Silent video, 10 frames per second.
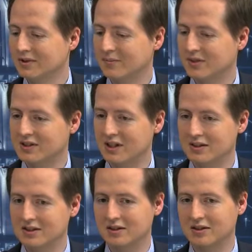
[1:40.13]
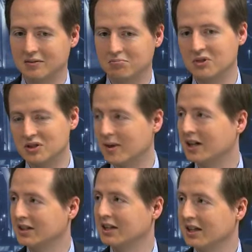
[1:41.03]
Ähm, das heißt, ich bin zwar
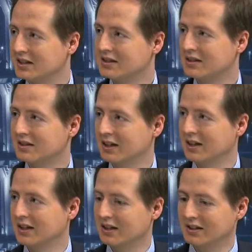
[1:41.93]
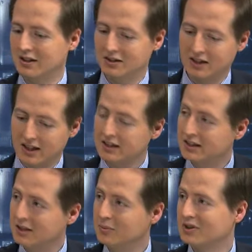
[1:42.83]
einer der Ersten, der
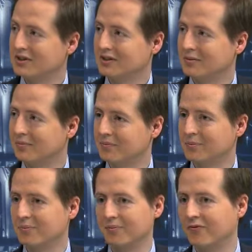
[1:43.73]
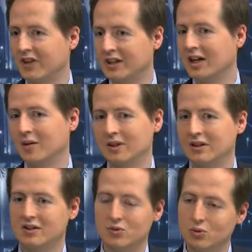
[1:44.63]
Geld gibt, ähm, werde aber
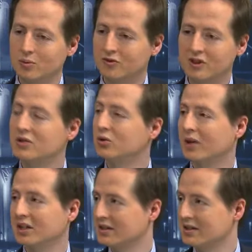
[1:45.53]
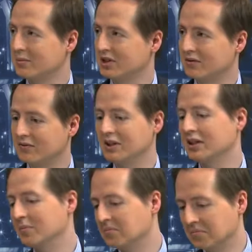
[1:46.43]
in Zukunft nicht so partizipieren wie
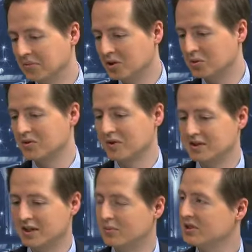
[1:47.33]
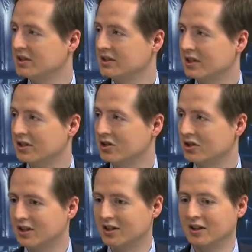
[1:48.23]
eben beispielsweise ein Business Angel,
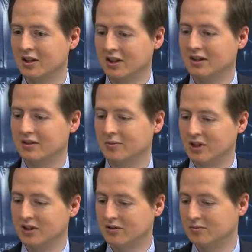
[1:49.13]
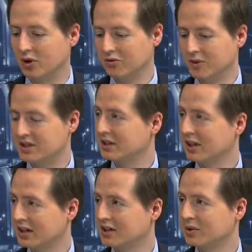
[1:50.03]
der ähm, ja oftmals eine
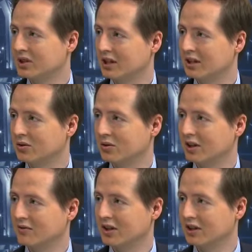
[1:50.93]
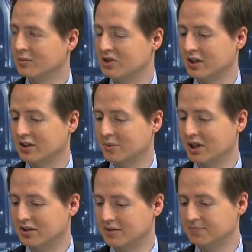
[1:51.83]
direkte Beteiligung einfach an dem Startup
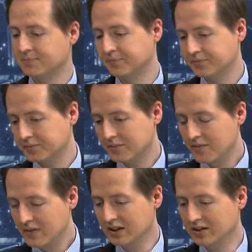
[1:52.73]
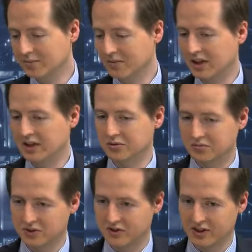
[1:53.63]
hält. Ähm, also
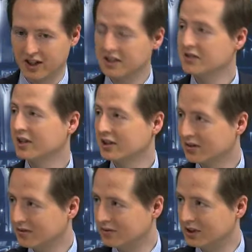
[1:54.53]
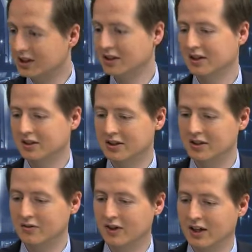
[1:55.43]
das Vertragswerk wenig
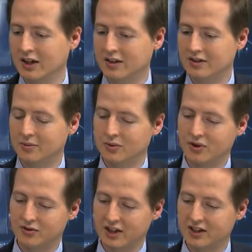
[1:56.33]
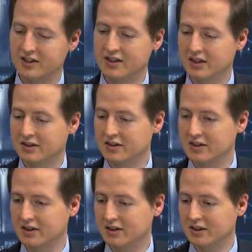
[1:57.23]
attraktiv ähm, und auf der anderen Seite
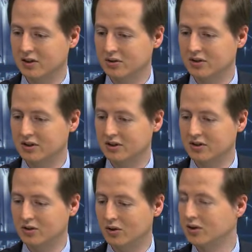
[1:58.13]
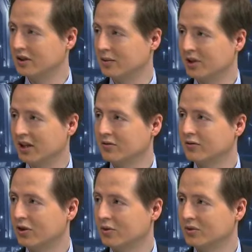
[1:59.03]
sicherlich auch die, die Rolle der
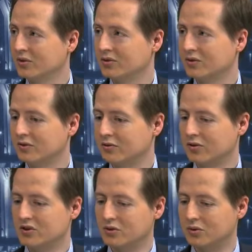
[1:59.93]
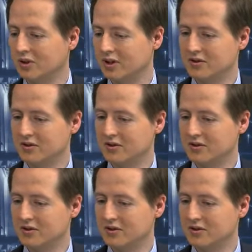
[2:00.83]
Plattform und, und die Funktion.